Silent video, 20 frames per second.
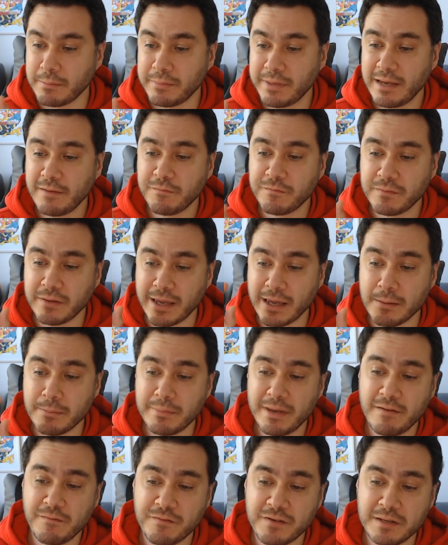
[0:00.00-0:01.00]
NBA,
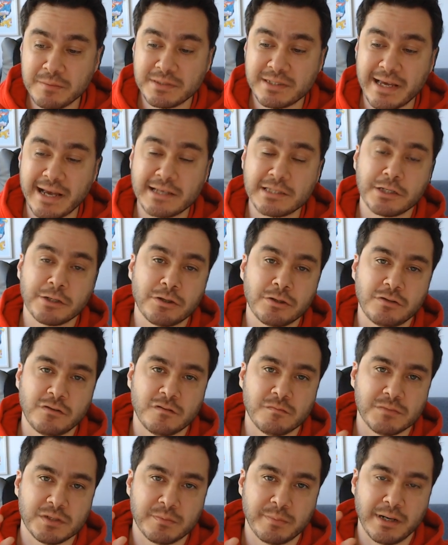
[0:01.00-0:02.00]
NBA Films
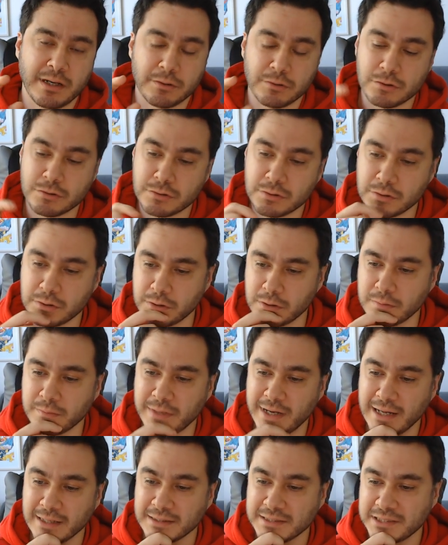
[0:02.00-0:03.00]
Executive'miş pardon özür diliyorum
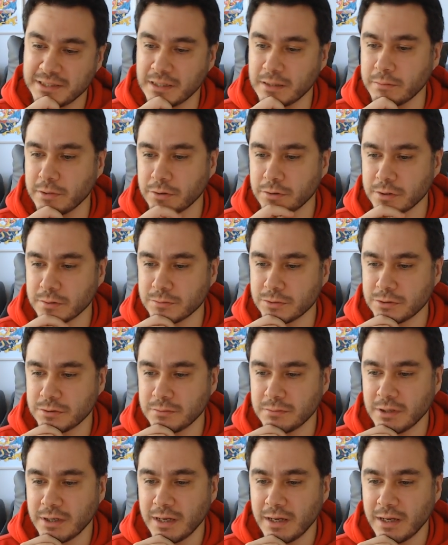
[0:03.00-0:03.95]
yanlış yere bakıyormuşum.